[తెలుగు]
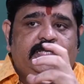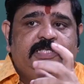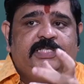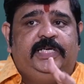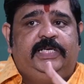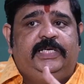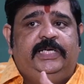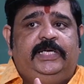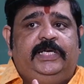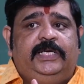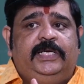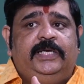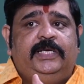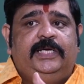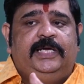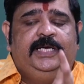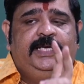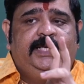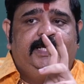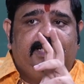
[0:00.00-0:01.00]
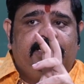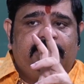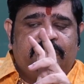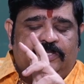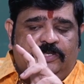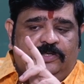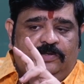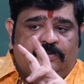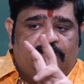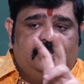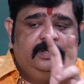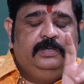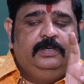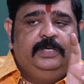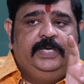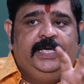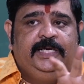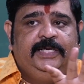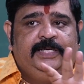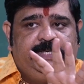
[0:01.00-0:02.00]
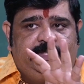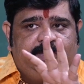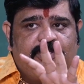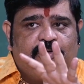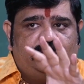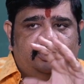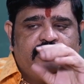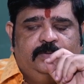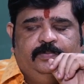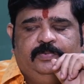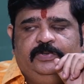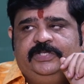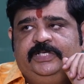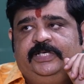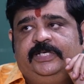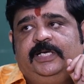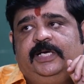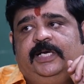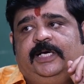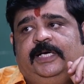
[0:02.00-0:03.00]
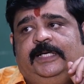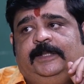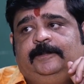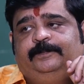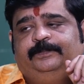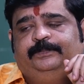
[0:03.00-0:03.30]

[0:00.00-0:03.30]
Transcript: శని ఏలినాటి శనిలో ఏలినాటి శని వచ్చినప్పుడు జనరల్గా